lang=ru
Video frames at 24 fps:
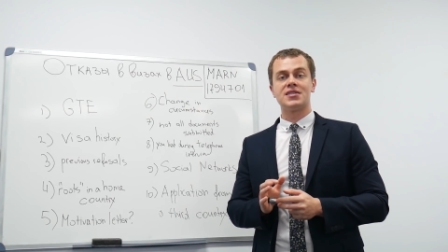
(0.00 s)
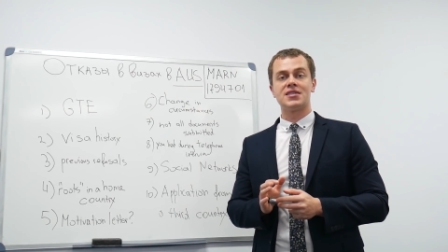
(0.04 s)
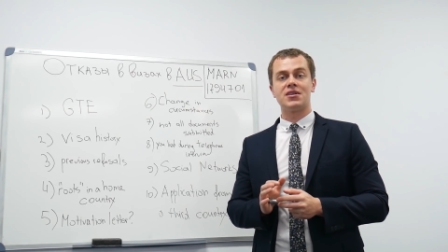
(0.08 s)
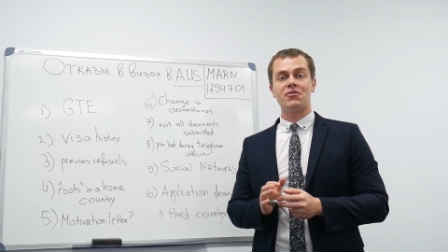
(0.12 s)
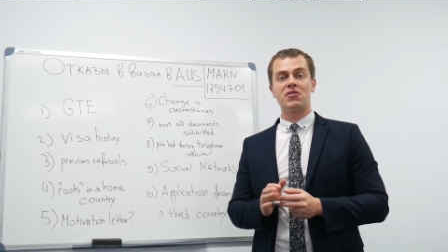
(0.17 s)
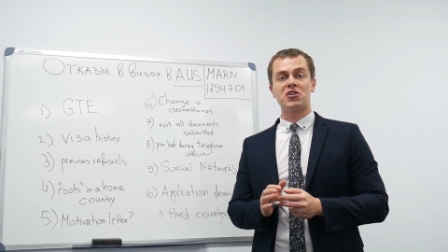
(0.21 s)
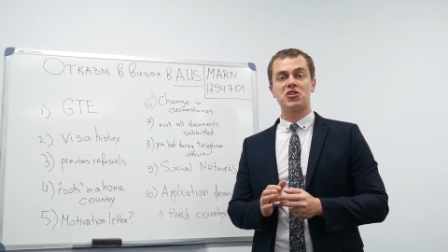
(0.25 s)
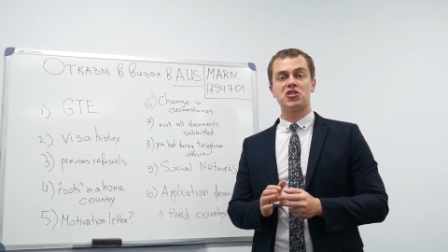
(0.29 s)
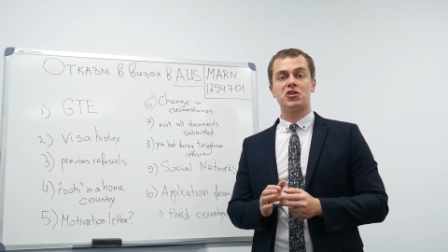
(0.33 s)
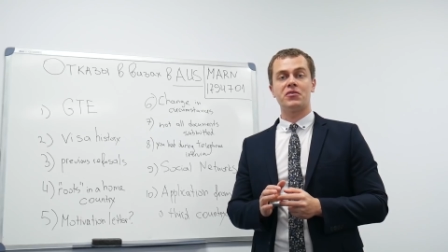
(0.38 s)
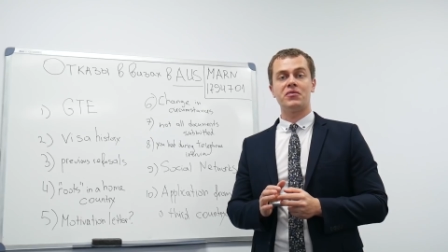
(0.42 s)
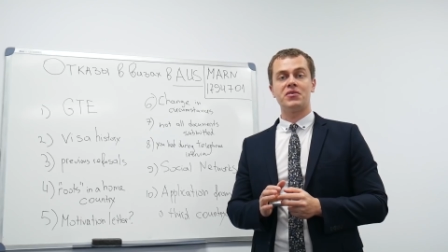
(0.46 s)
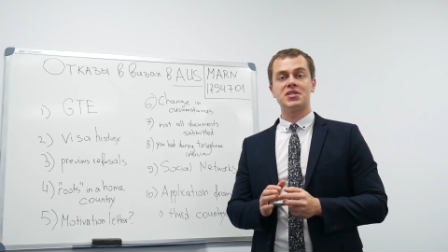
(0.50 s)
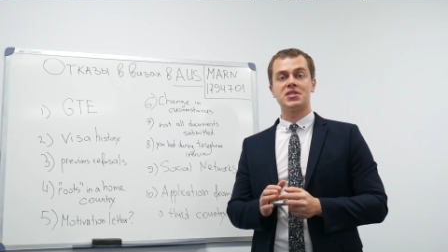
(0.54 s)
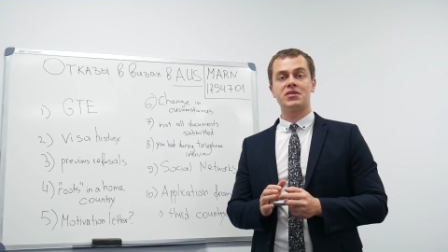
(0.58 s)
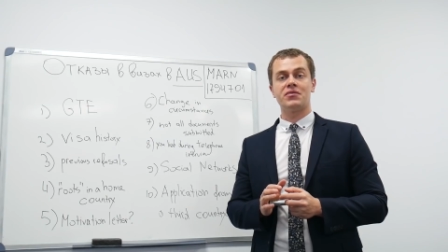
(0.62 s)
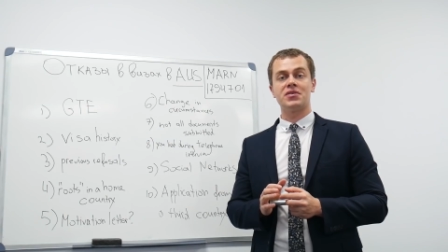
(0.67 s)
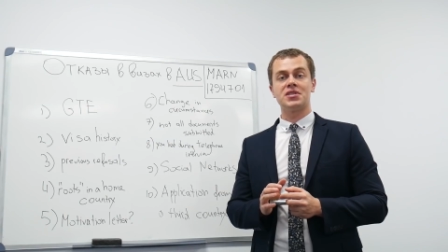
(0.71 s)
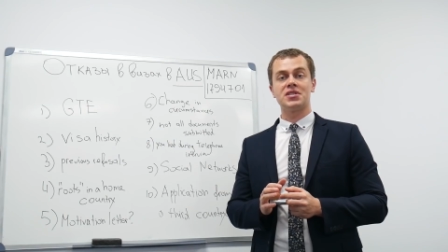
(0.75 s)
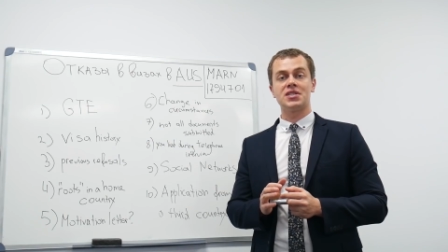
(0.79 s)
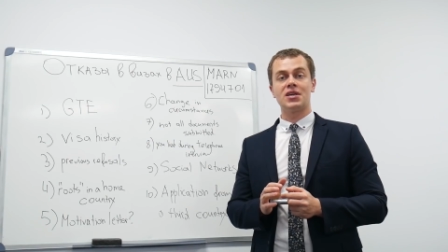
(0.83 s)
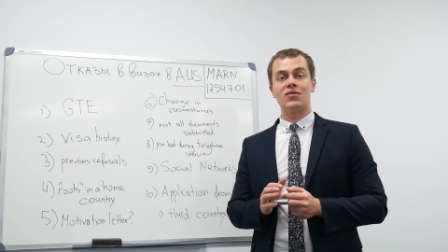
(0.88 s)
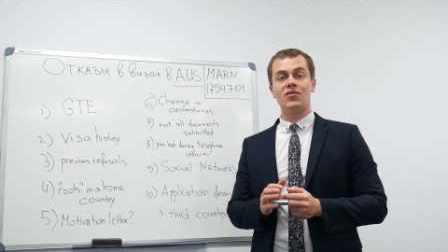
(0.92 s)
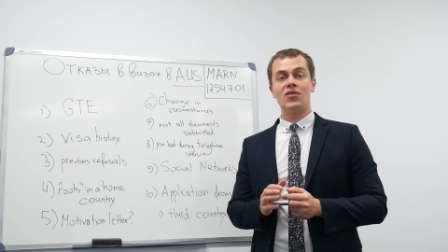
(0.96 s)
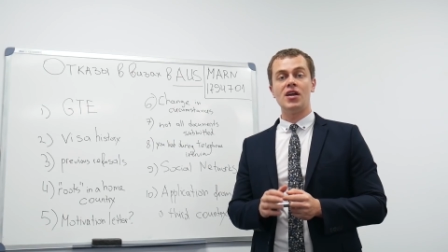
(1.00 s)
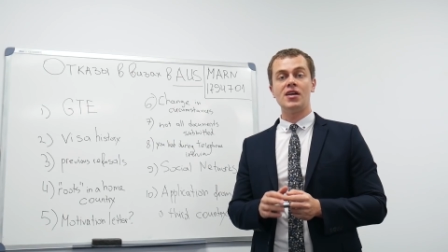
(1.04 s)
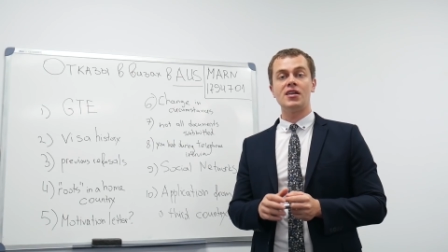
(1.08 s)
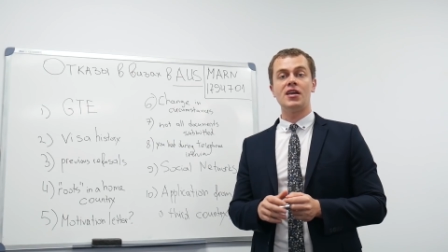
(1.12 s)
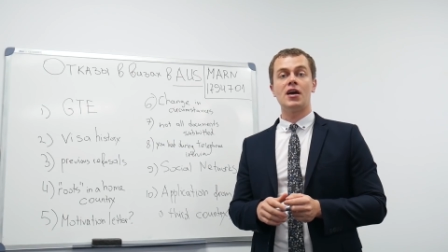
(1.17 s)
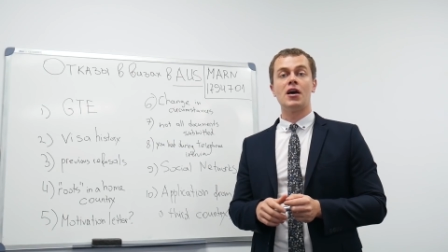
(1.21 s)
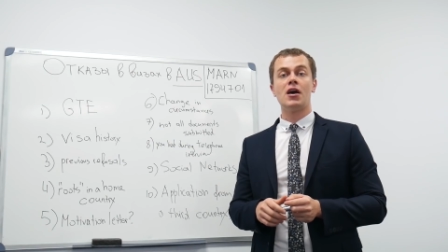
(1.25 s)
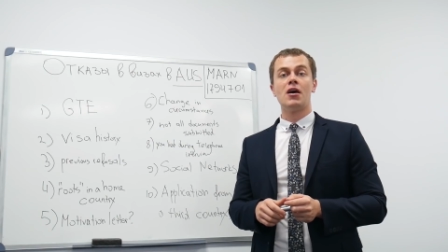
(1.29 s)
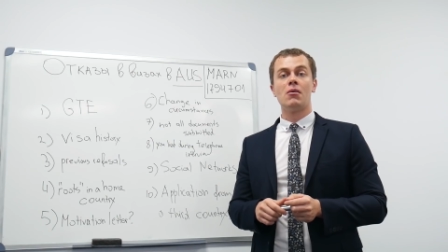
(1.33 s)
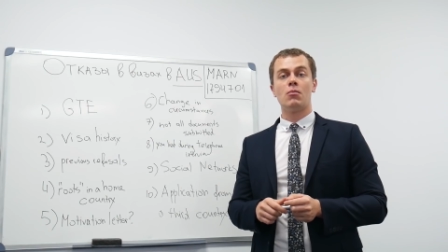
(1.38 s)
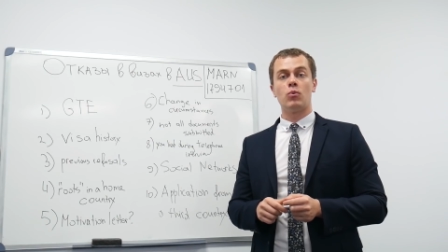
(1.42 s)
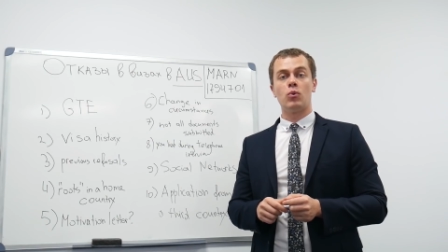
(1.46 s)
за ваши визовые
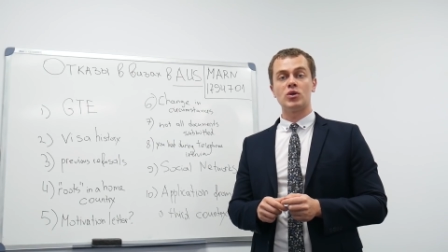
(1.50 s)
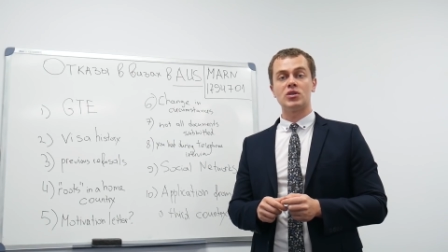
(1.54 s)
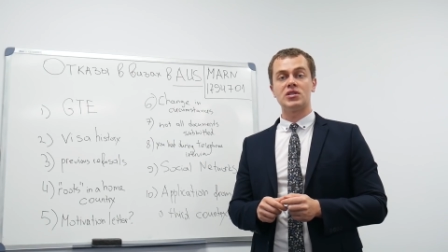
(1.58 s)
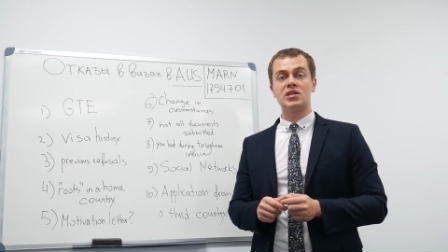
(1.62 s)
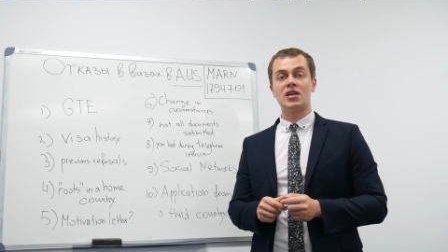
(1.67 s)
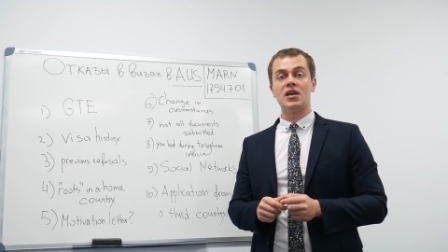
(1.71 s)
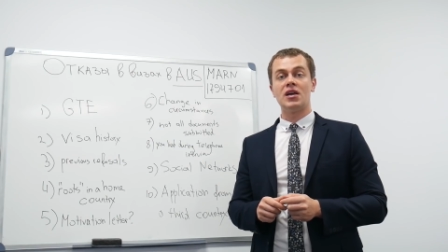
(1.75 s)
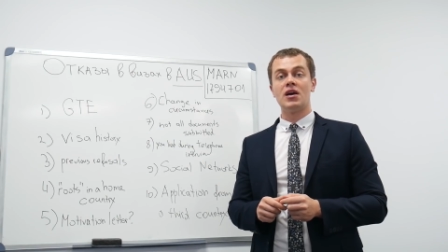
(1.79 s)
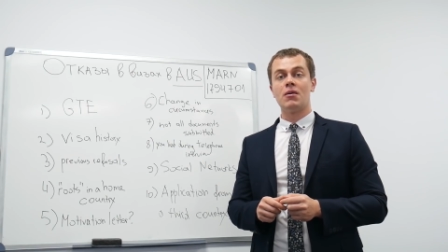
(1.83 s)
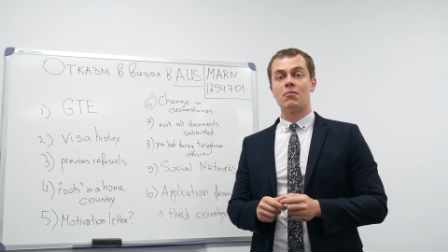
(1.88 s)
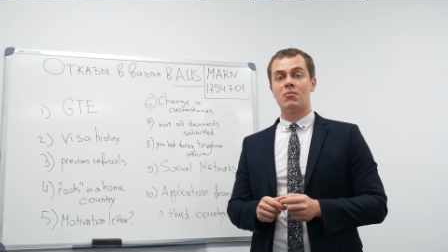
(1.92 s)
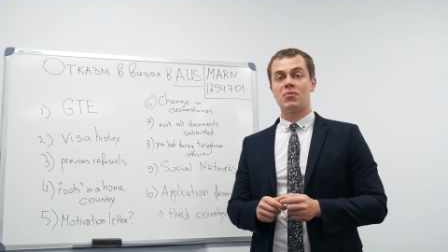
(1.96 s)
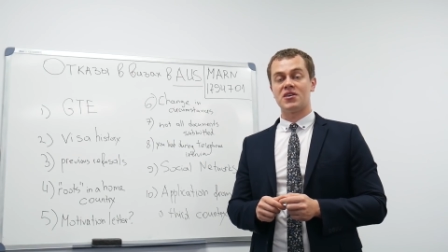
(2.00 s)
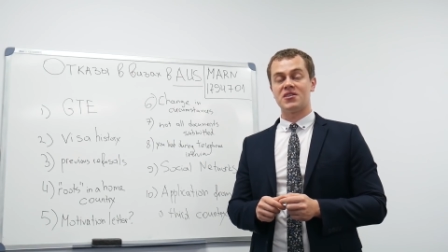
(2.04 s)
заявления после